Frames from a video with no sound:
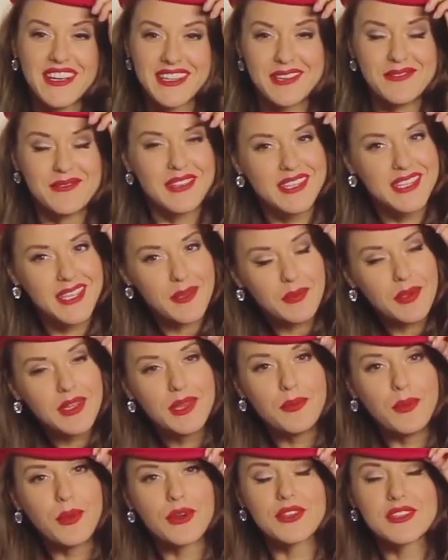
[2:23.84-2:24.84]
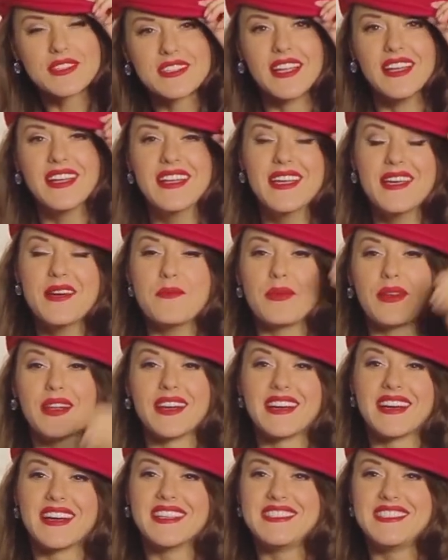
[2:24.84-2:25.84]
этом кепеле просто
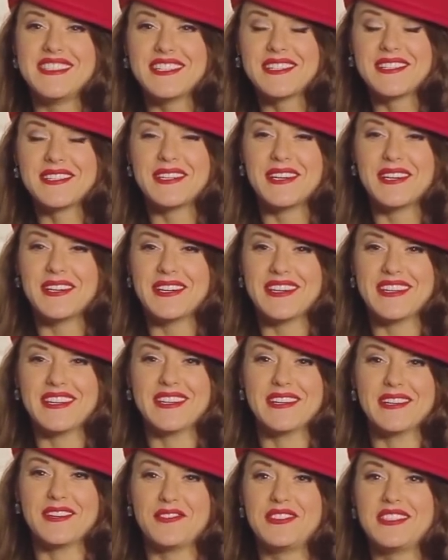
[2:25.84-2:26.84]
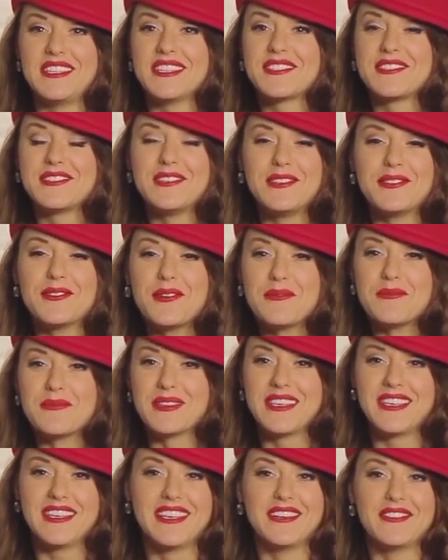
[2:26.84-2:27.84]
проходила э, все
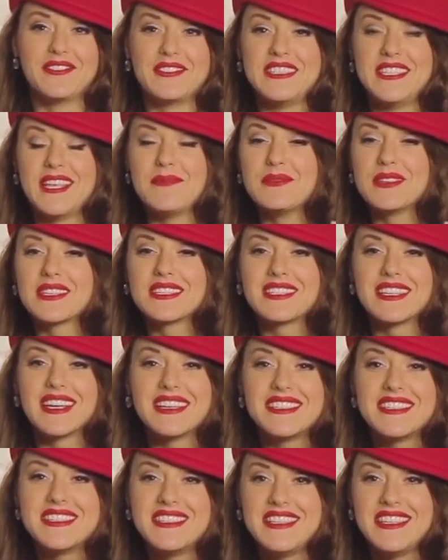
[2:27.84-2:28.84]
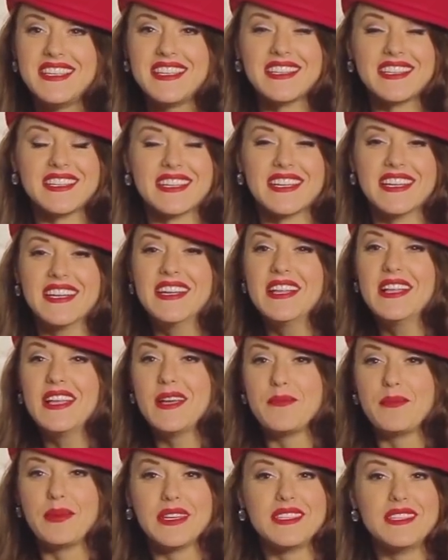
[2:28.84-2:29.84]
съемки, все места силы.
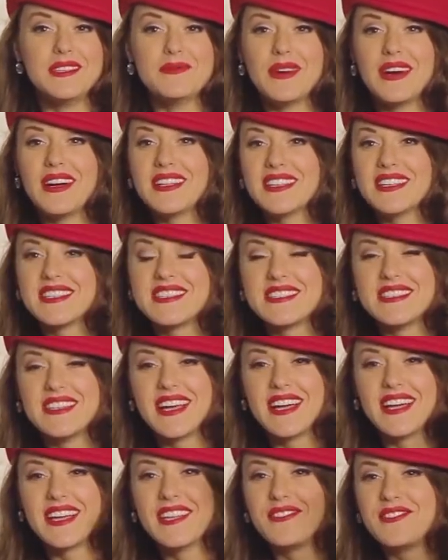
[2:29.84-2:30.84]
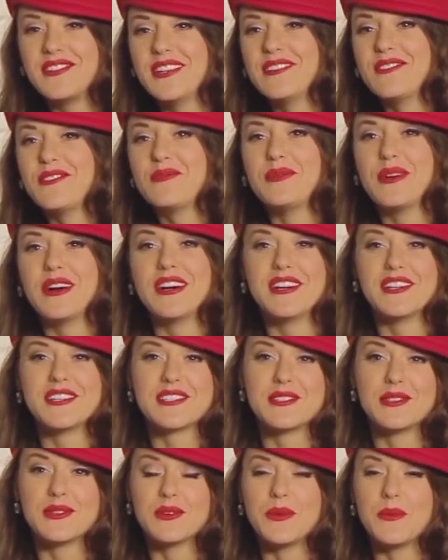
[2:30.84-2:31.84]
Поднималась на Эйфелеву
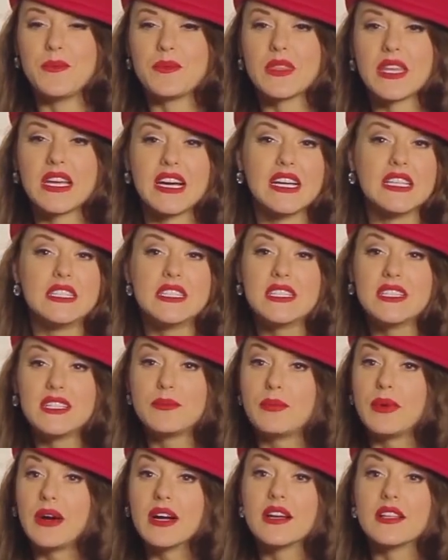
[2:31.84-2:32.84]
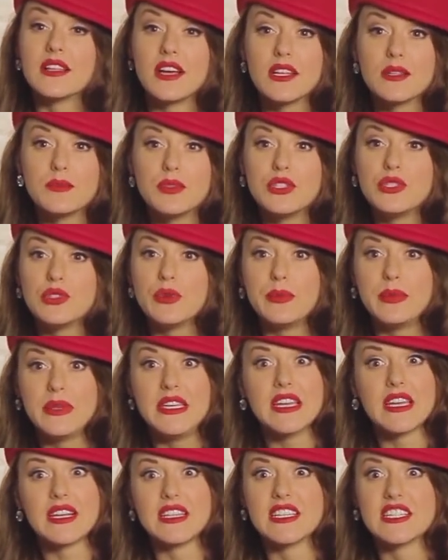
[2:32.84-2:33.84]
башню, ходила по кладбищу
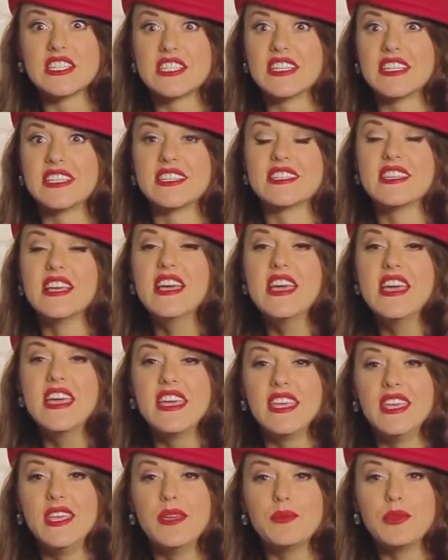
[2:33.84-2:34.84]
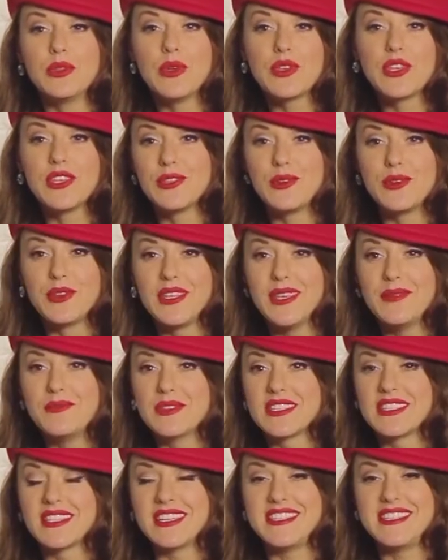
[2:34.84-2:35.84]
Пьер-Лашес. И многие другие
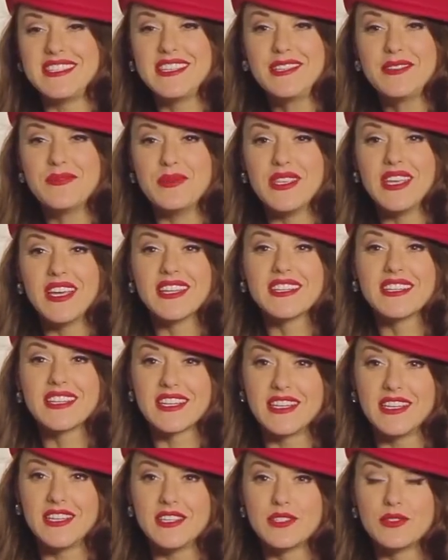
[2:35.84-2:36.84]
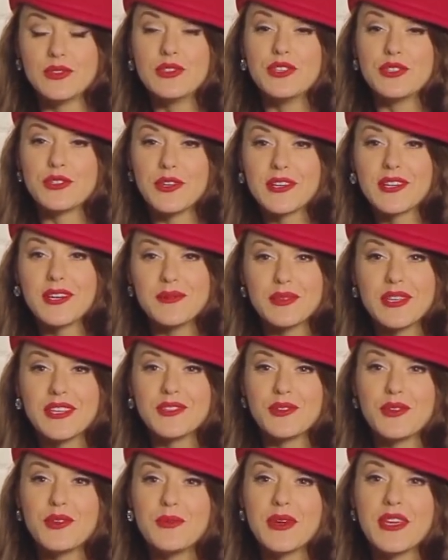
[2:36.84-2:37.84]
места силы мне открылись. Ну, не только мне,
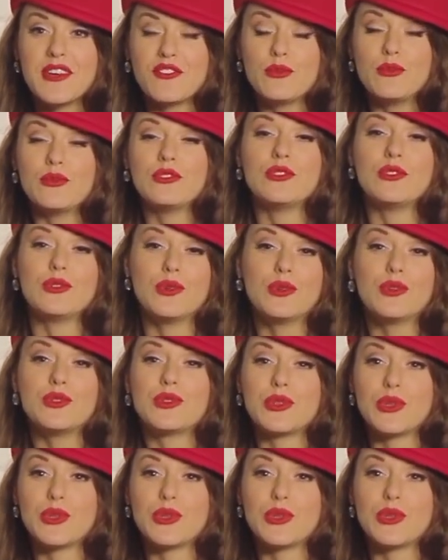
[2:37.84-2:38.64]
но и моему другу